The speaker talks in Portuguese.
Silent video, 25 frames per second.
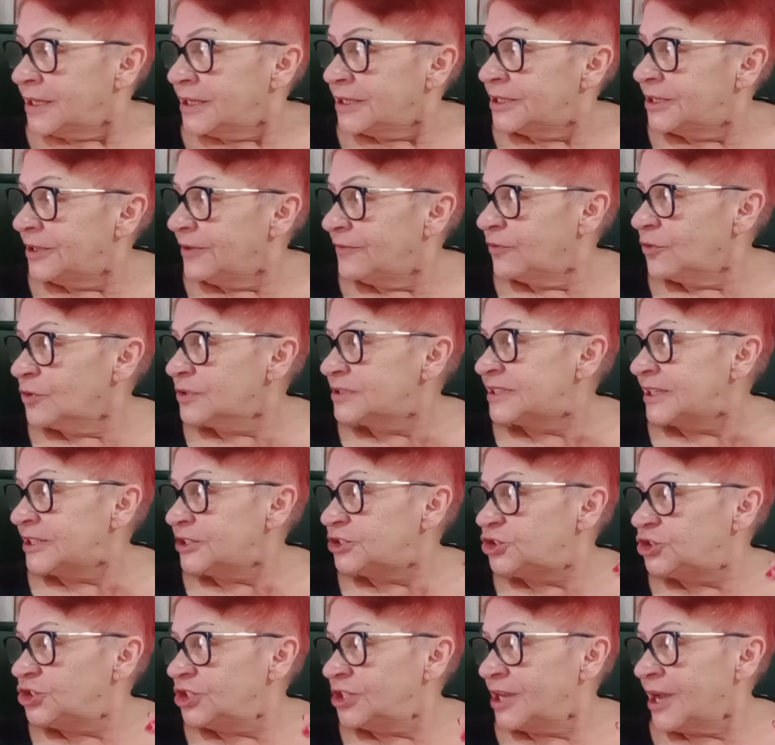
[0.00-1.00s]
que você
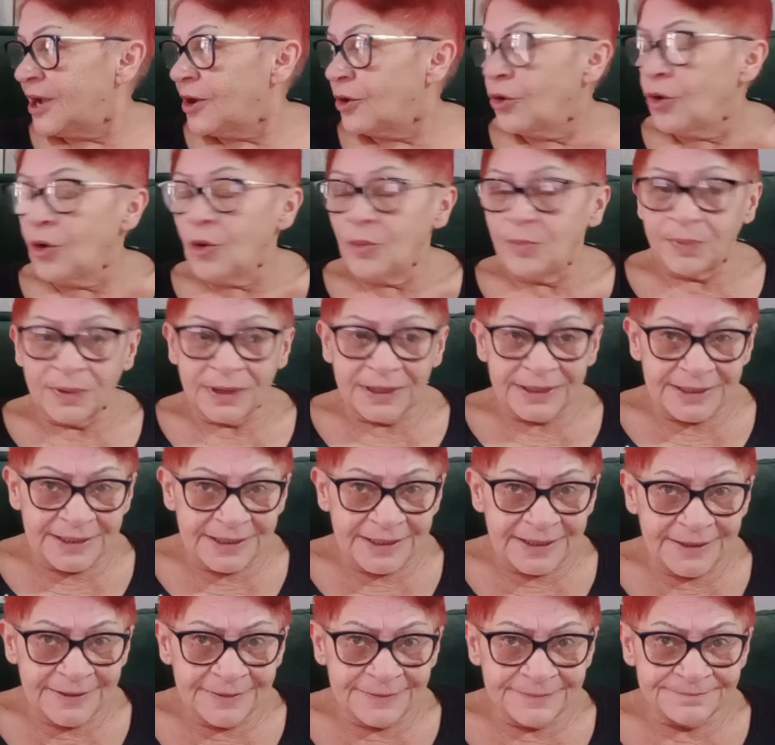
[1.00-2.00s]
tira a roupa
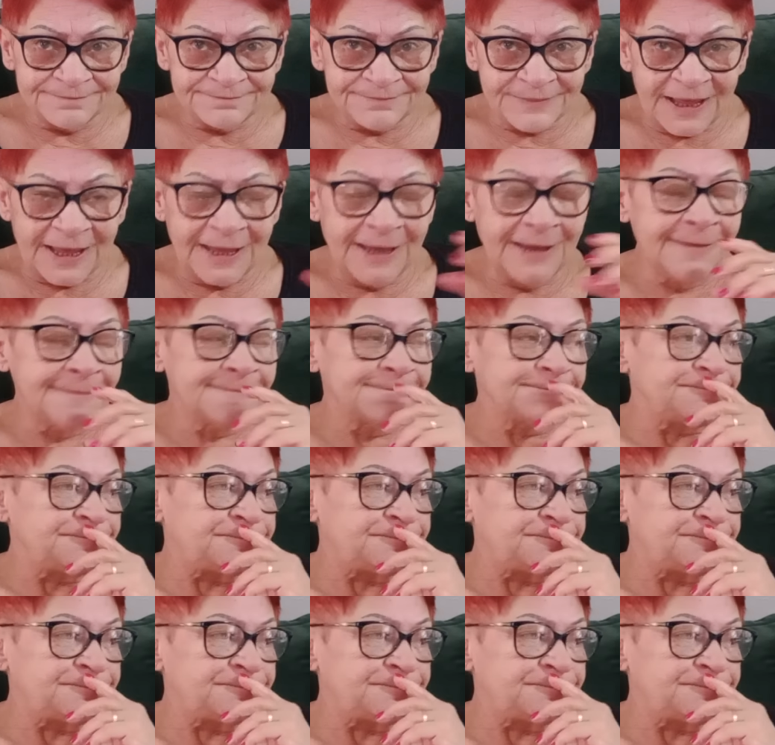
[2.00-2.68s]
e, né?